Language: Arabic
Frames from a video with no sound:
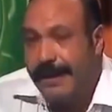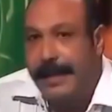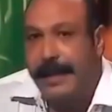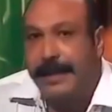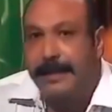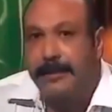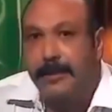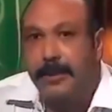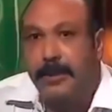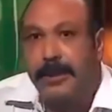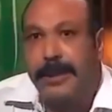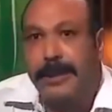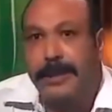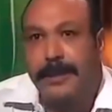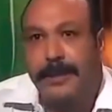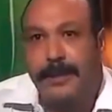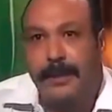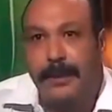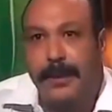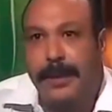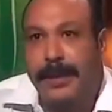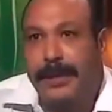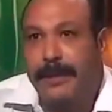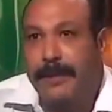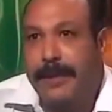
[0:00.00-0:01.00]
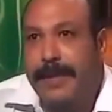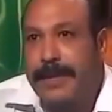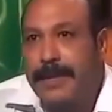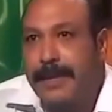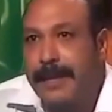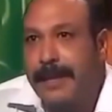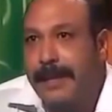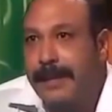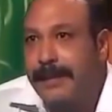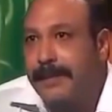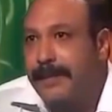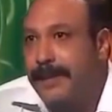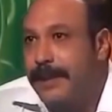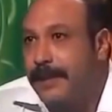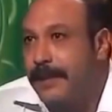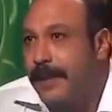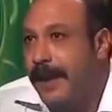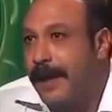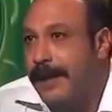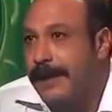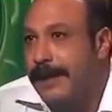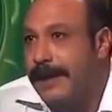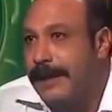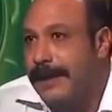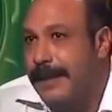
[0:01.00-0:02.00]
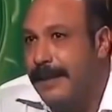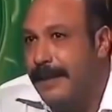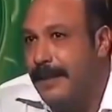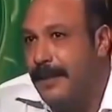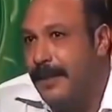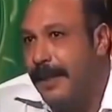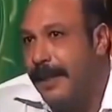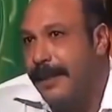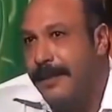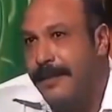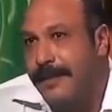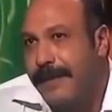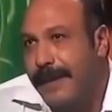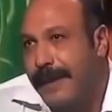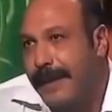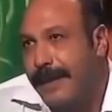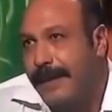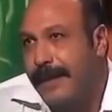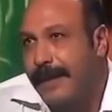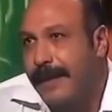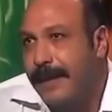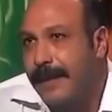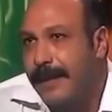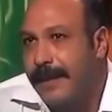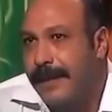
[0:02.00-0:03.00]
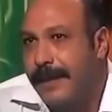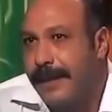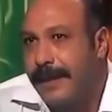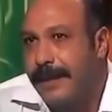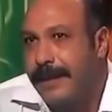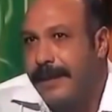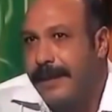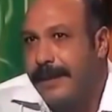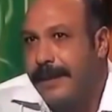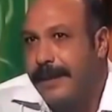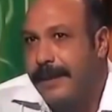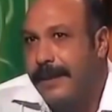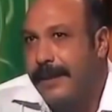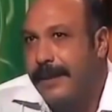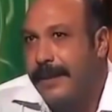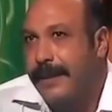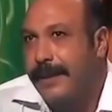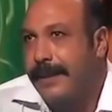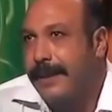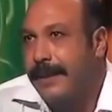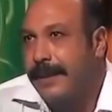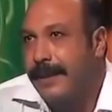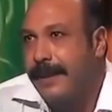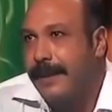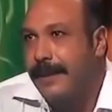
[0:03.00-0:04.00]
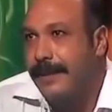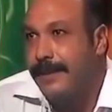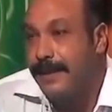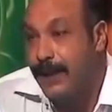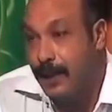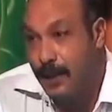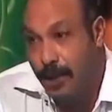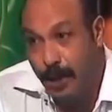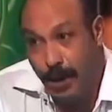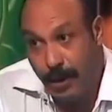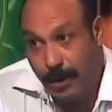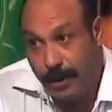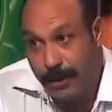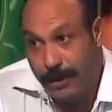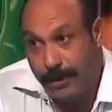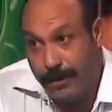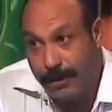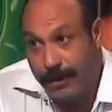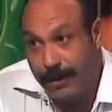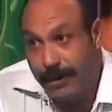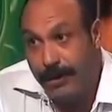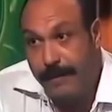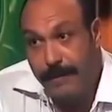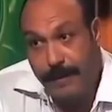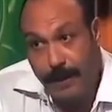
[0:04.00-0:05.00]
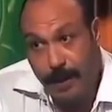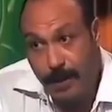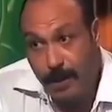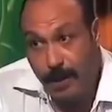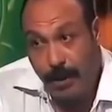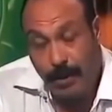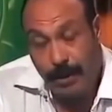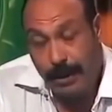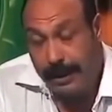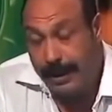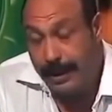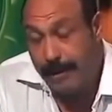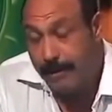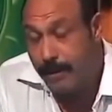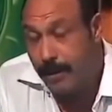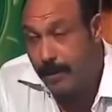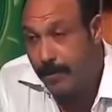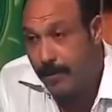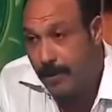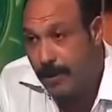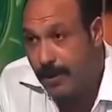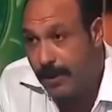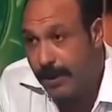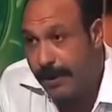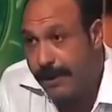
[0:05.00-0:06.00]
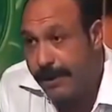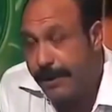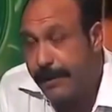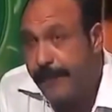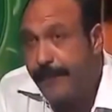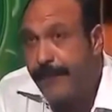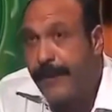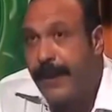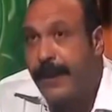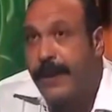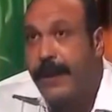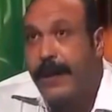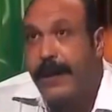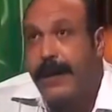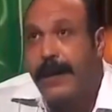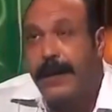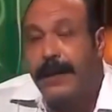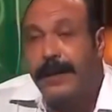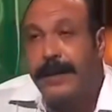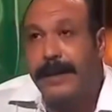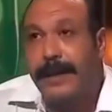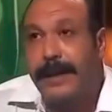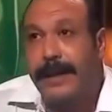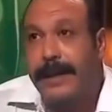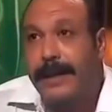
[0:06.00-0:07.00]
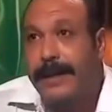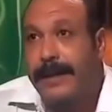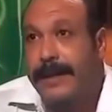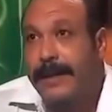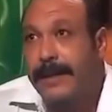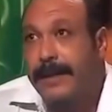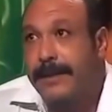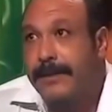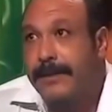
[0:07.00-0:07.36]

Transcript: يعني ممكن تقول لي مثلا في بعض الناس شايفاك انك آه، في الشغل شوي. في الشغل لا مش مصطنع أوه. انك